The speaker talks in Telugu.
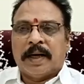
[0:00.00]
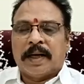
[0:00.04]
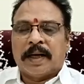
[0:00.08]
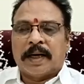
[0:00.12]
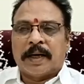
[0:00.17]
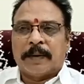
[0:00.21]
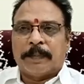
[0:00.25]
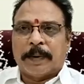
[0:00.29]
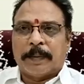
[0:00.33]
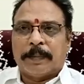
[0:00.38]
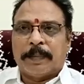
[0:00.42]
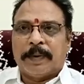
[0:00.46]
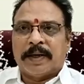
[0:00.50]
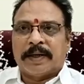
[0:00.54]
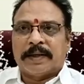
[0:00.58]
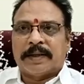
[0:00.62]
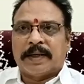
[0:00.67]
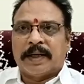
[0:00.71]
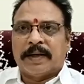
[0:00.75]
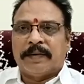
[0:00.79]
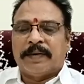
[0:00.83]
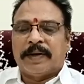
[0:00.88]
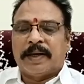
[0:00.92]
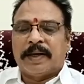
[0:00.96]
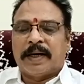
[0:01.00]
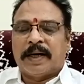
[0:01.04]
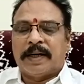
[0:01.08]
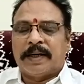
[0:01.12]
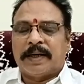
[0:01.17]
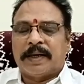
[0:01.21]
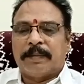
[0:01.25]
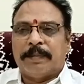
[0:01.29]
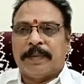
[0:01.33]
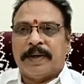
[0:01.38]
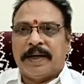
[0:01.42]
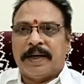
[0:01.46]
రిపబ్లిక్ టీవీ
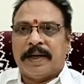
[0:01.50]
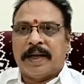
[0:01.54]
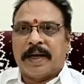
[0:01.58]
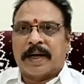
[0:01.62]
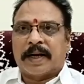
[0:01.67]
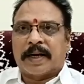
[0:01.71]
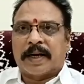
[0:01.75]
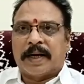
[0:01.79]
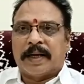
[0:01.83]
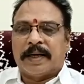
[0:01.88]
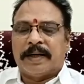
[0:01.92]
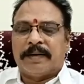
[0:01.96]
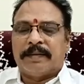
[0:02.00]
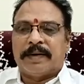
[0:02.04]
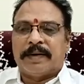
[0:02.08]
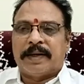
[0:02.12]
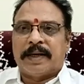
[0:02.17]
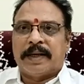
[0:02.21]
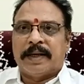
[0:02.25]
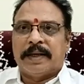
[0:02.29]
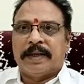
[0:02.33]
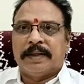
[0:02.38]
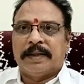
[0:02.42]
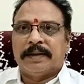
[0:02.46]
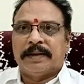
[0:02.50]
లాంటి మీడియా కానివ్వండి